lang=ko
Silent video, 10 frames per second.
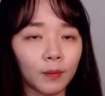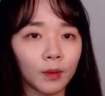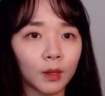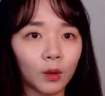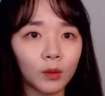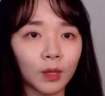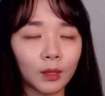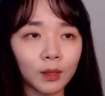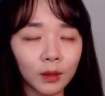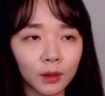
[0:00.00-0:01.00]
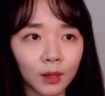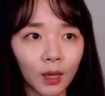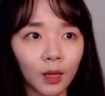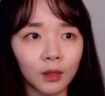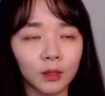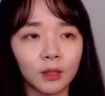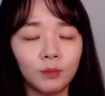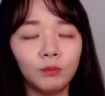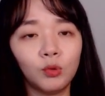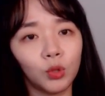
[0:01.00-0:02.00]
그런데 이때 이제
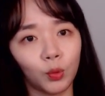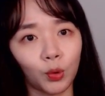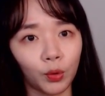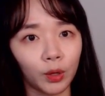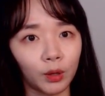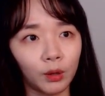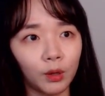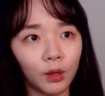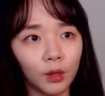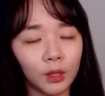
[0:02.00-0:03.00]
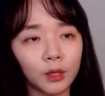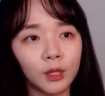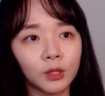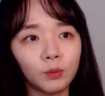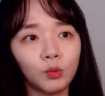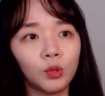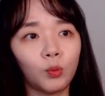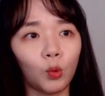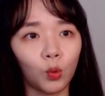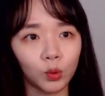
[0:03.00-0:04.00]
신문을 본 거예요. 이때 신문을
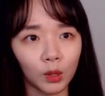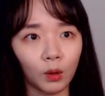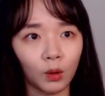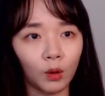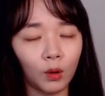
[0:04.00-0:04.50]
보고서